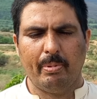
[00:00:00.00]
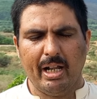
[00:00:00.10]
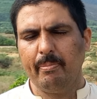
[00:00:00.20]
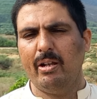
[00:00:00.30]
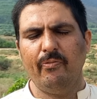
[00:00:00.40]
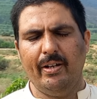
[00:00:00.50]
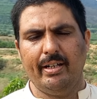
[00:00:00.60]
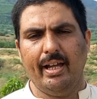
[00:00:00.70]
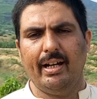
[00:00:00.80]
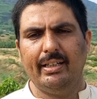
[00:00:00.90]
बड़ा बेनिफिट
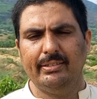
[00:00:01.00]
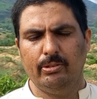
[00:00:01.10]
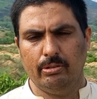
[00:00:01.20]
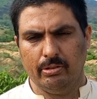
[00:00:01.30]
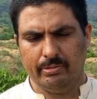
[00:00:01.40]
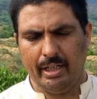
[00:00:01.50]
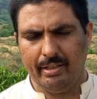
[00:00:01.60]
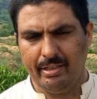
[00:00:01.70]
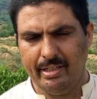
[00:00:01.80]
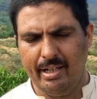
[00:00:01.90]
है आज जो
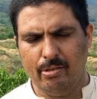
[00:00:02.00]
सोसाइटी दे रही